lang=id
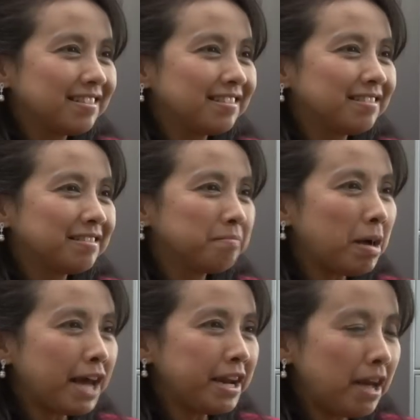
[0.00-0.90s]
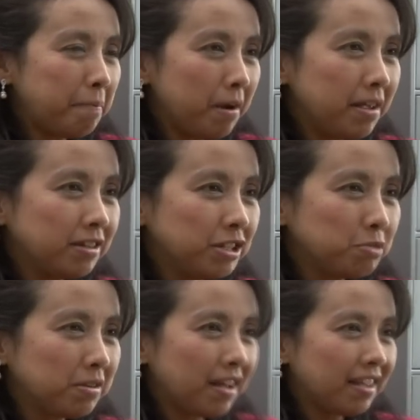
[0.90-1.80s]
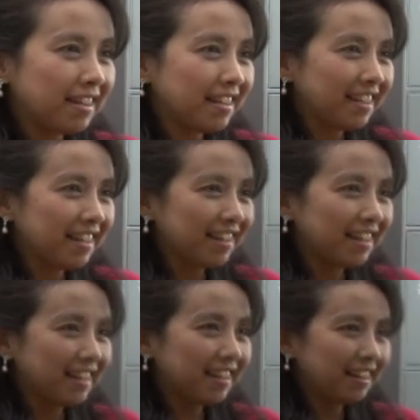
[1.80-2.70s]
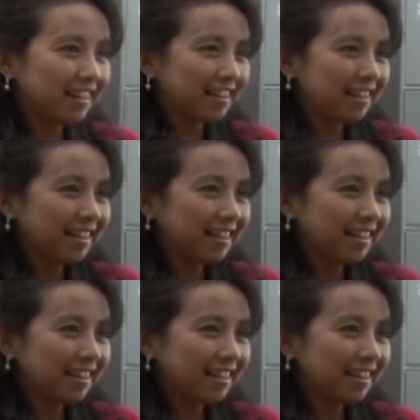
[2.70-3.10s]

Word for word: Setelah lulus dan pindah ke California, Nini pun